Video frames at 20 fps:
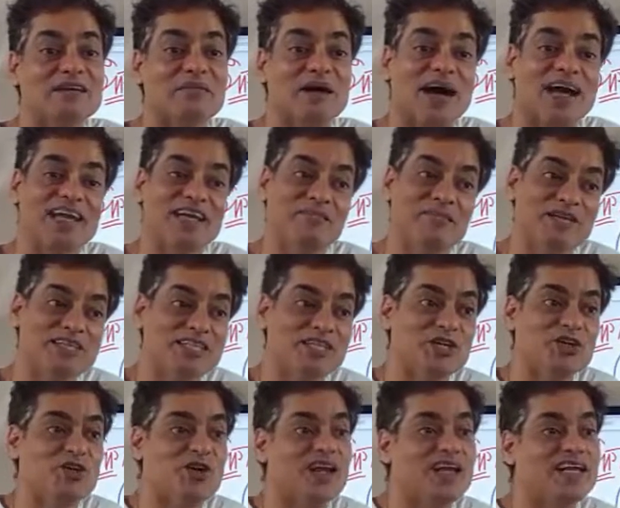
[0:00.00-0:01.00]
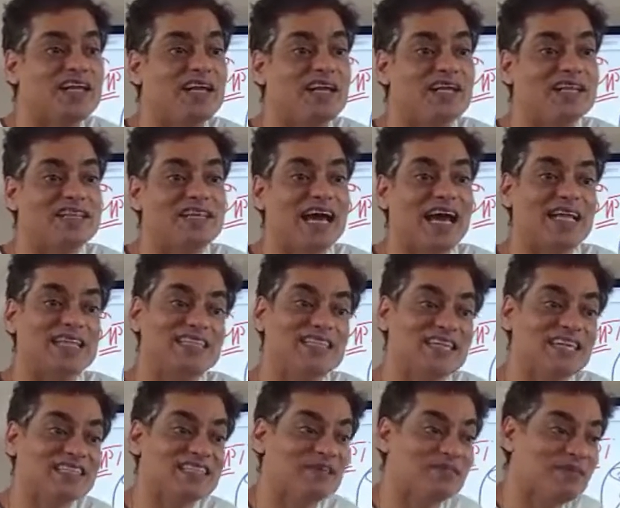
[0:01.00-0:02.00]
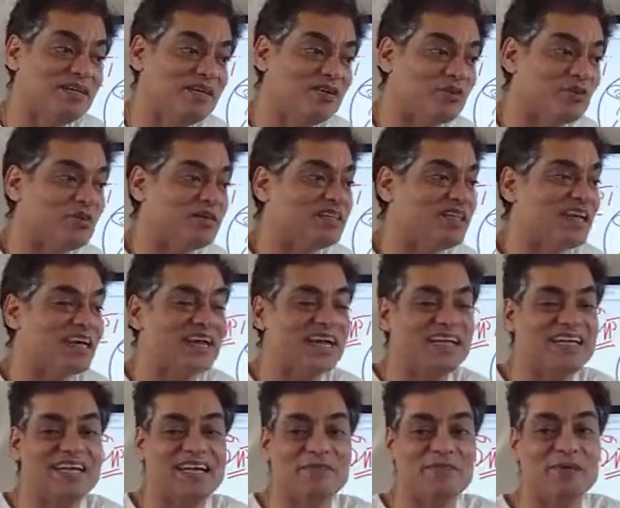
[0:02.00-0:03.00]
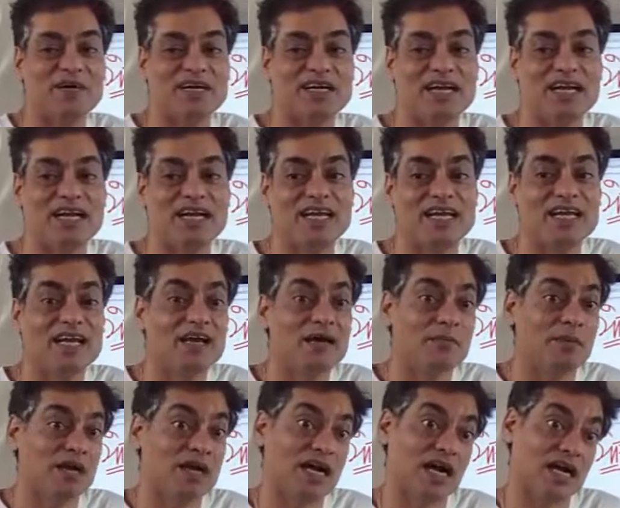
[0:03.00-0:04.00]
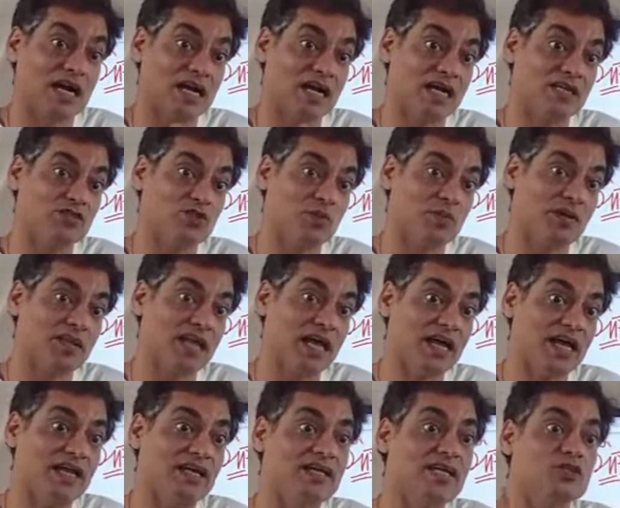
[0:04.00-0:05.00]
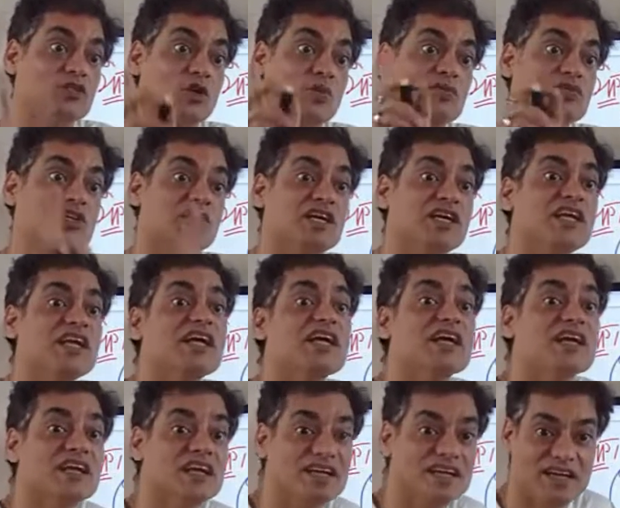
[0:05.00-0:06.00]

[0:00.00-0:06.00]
संभालिए बच्चे को रहिए ध्यान से जमीन को भी देख रही है पगडंडी पर गागर का इसको पता है ये 24 घंटे